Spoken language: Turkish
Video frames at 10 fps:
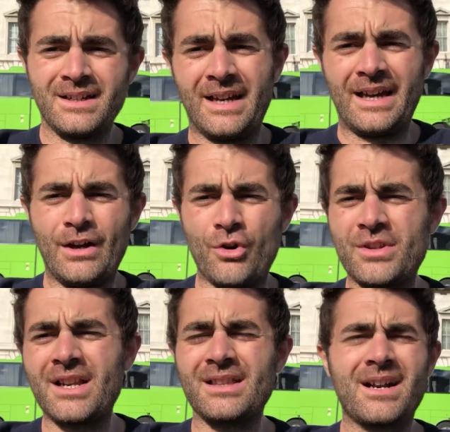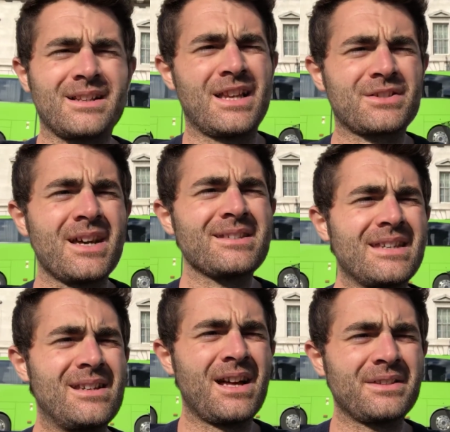E, öncelikle arkadaşlar
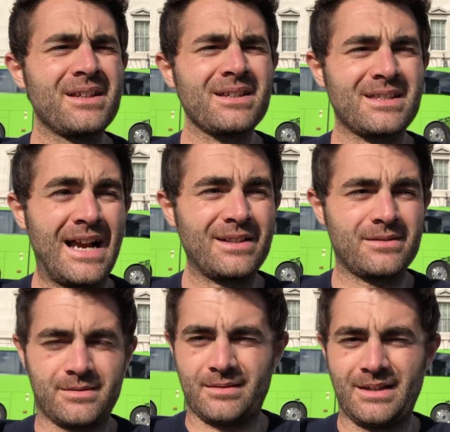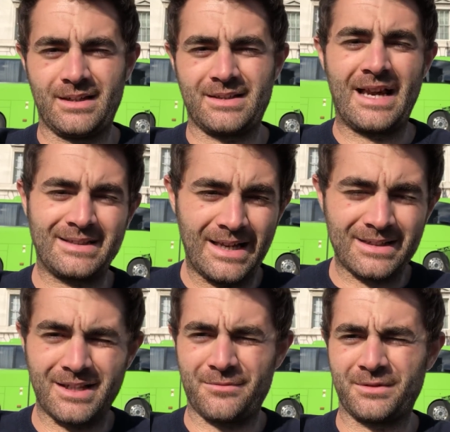İrlanda Kelt e, Keltler
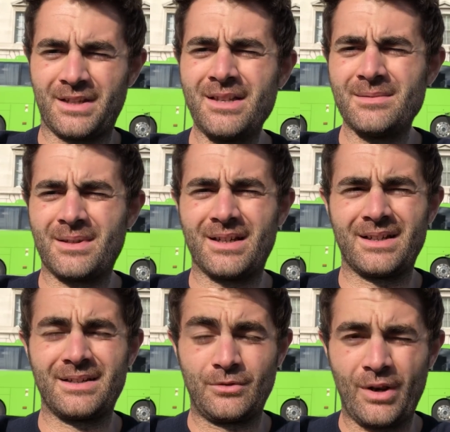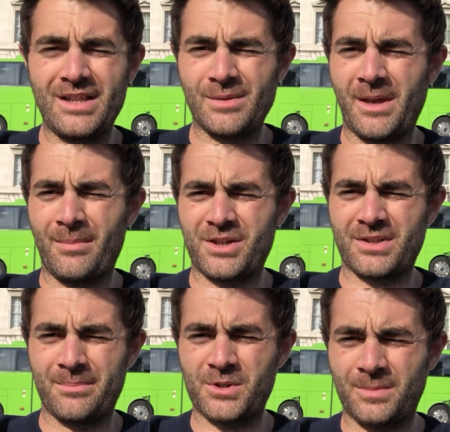tarafından e, yönetilmeye
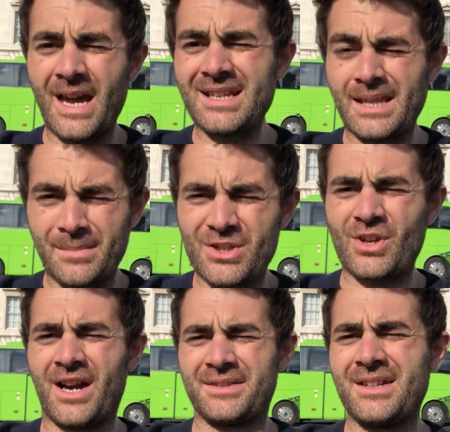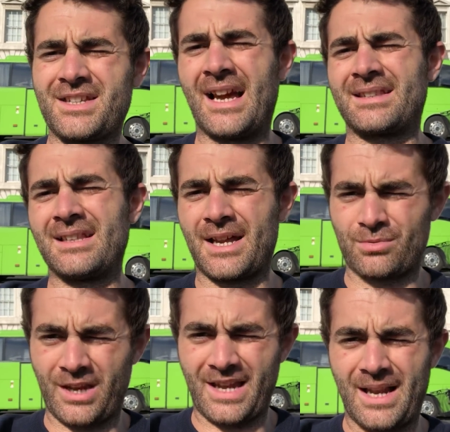başlanmış bir yer. Demir çağında Keltliler
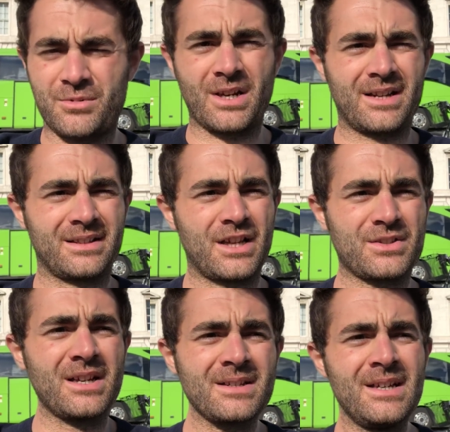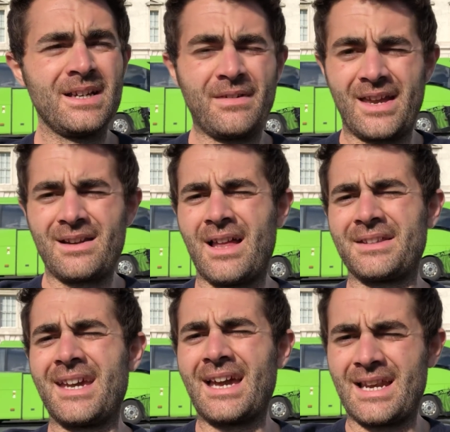buraya gelmiş arkadaşlar ve
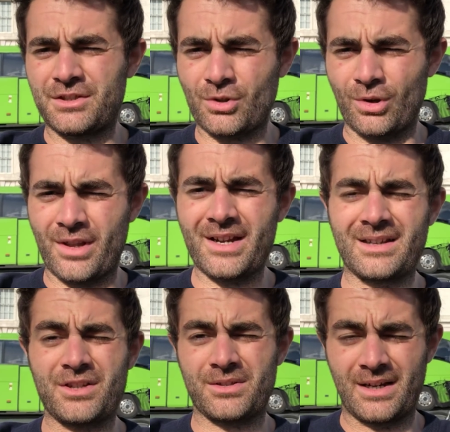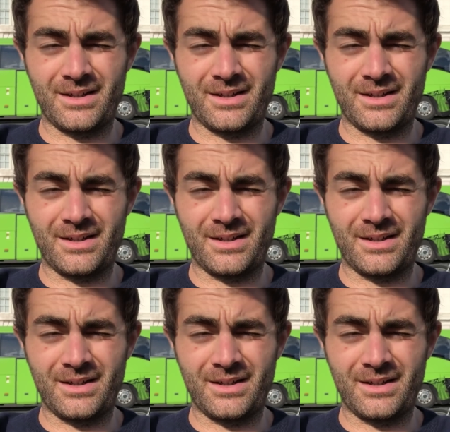İrlanda'ya yerleşik olarak yaş, e,